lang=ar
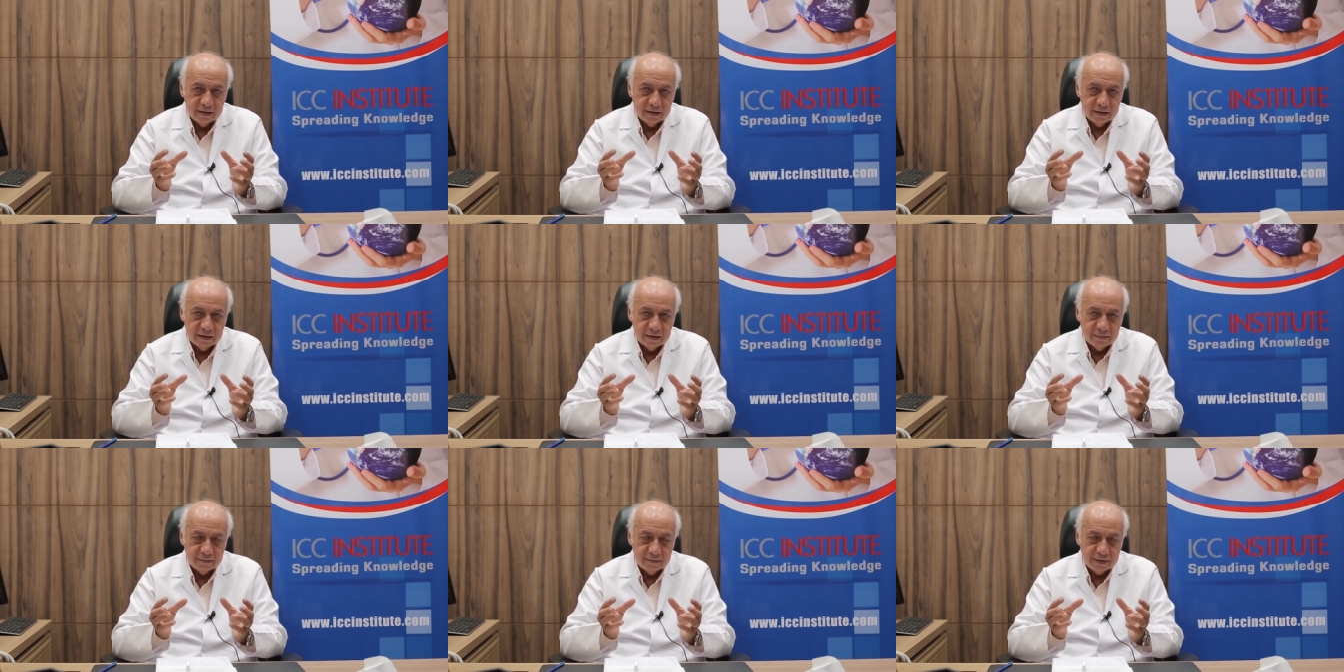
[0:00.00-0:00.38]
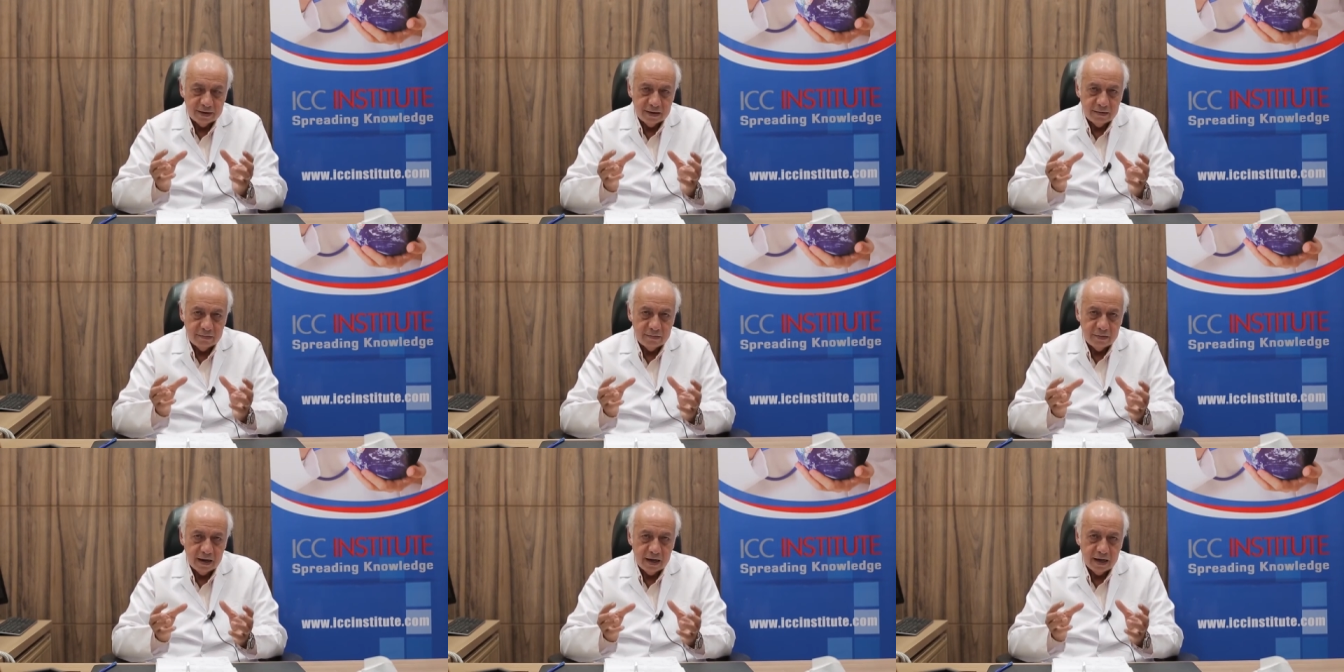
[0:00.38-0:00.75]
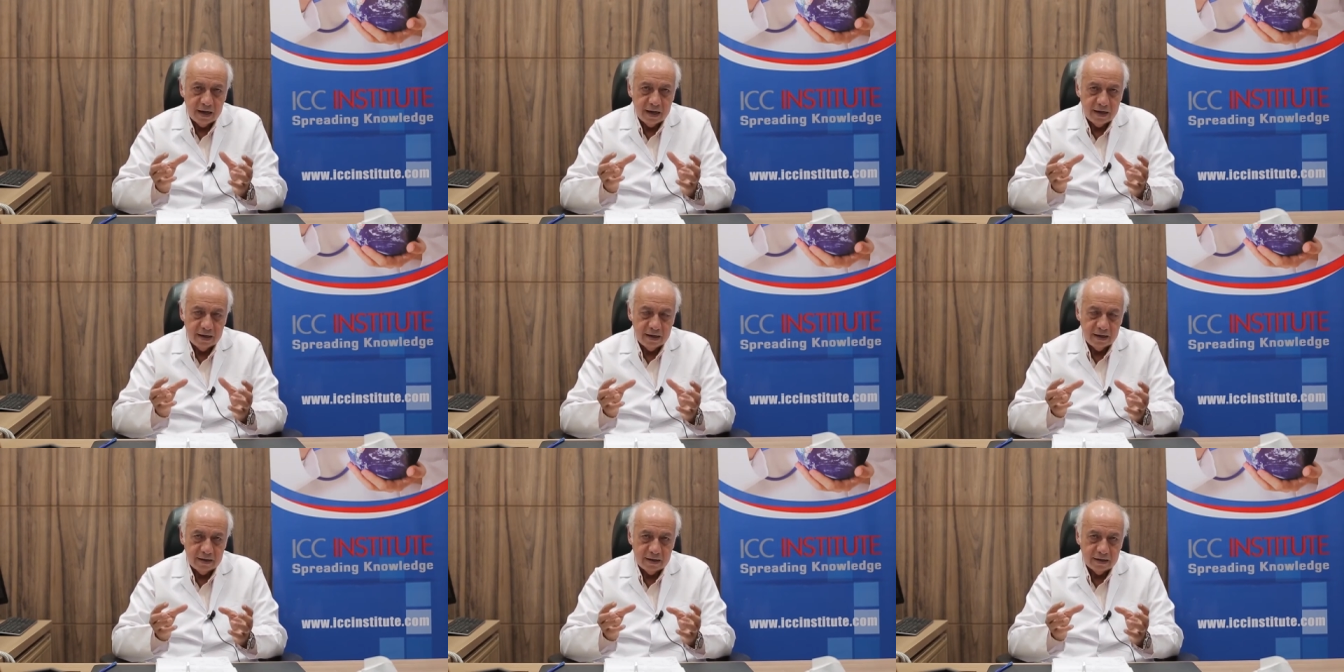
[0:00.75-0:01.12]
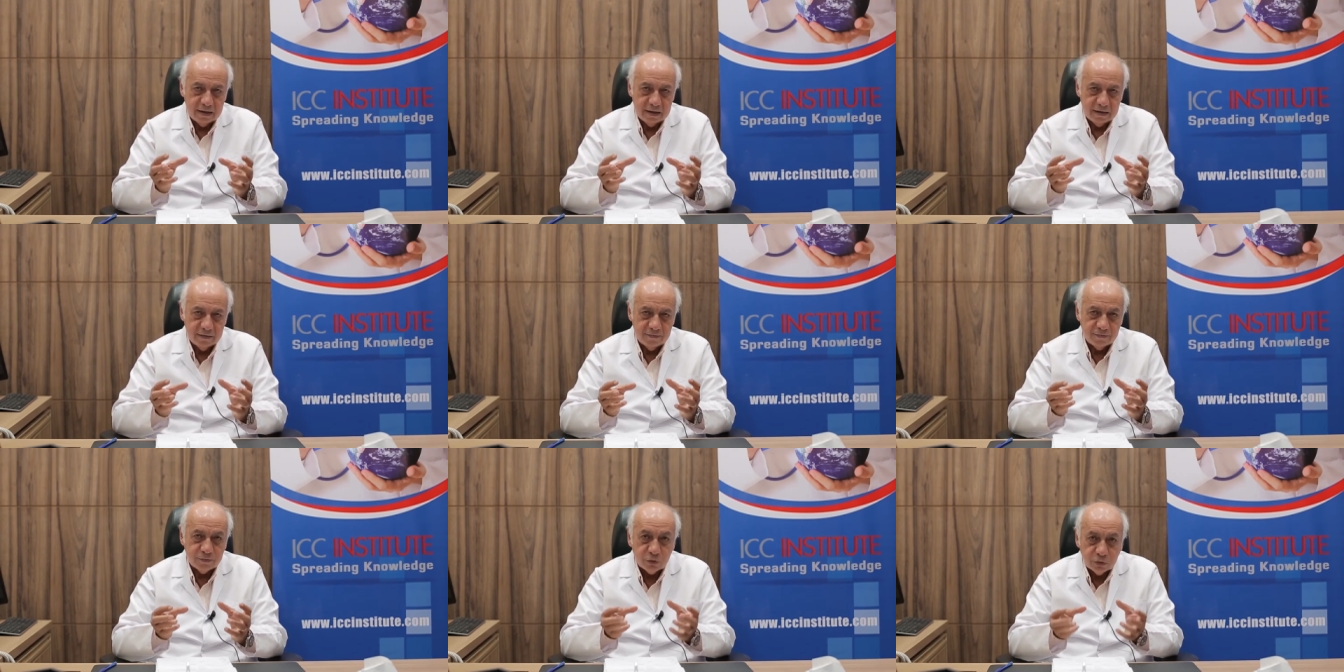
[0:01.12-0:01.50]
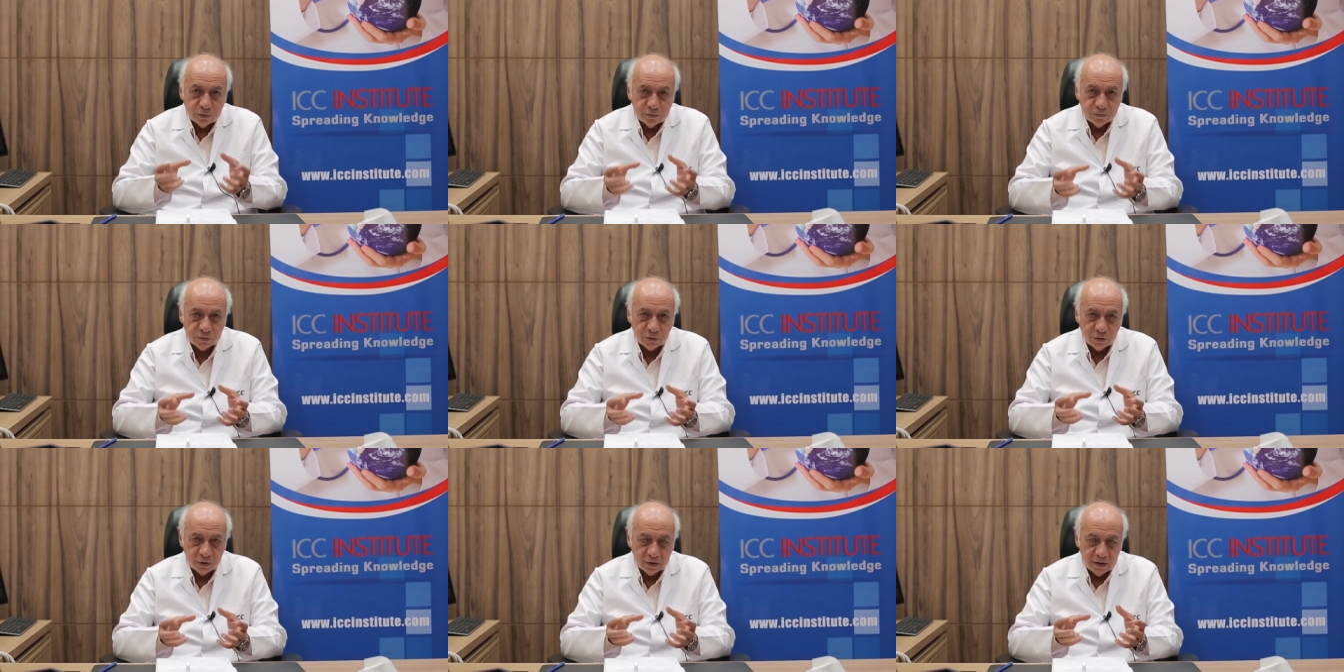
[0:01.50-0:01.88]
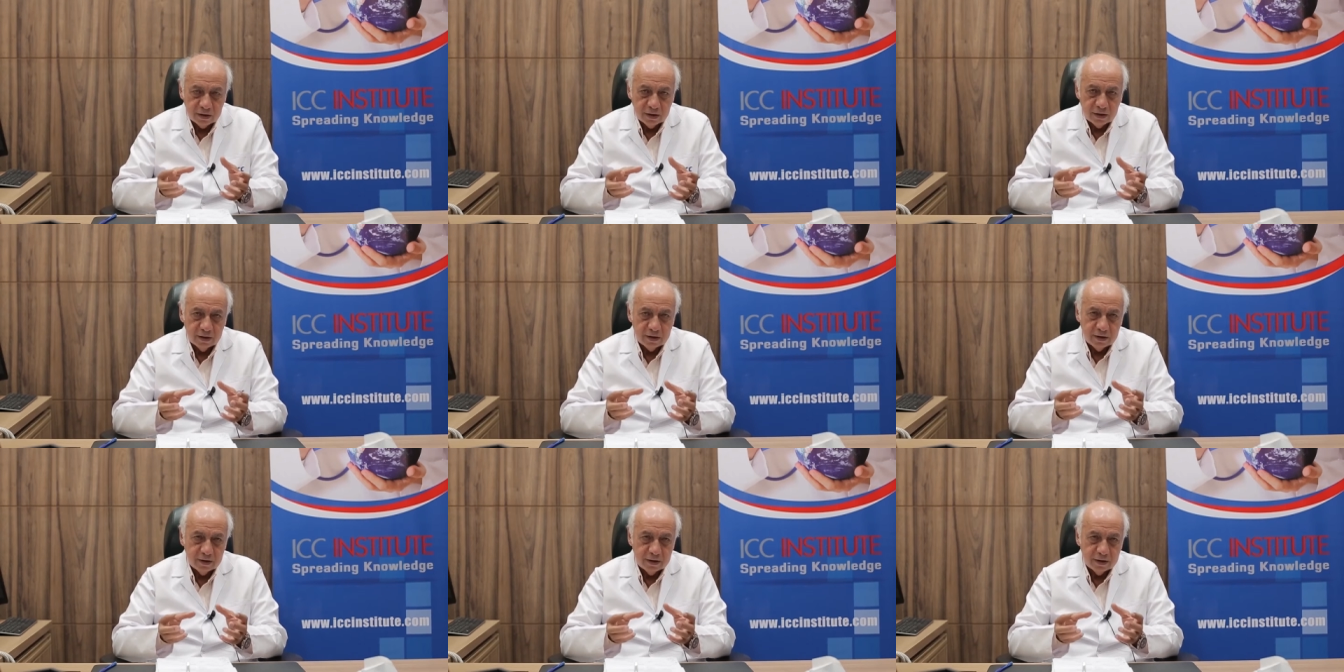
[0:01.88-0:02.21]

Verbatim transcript: آه، بيبقى فروتفول آه،